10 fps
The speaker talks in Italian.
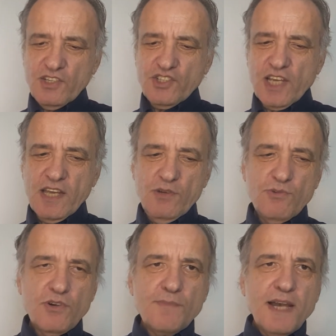C'è il
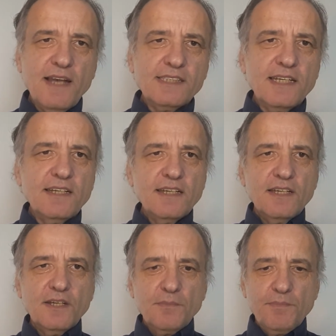lungomare
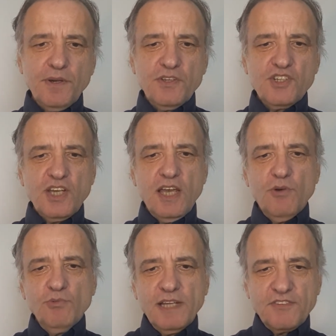poi c'è
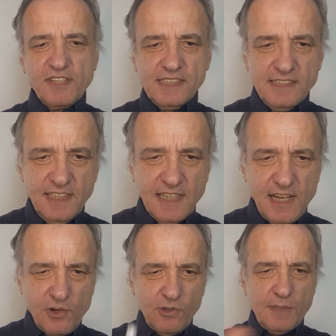una stradina
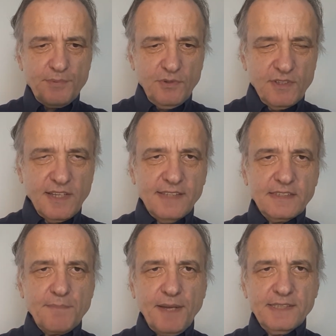ancora più
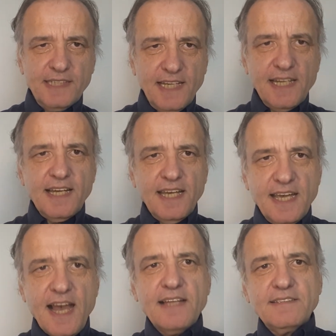interna parallela e
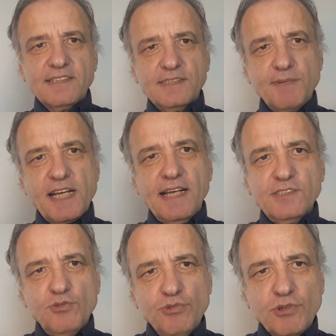altre
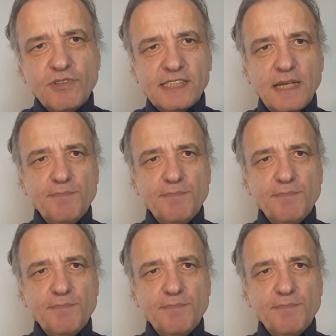magari due o tre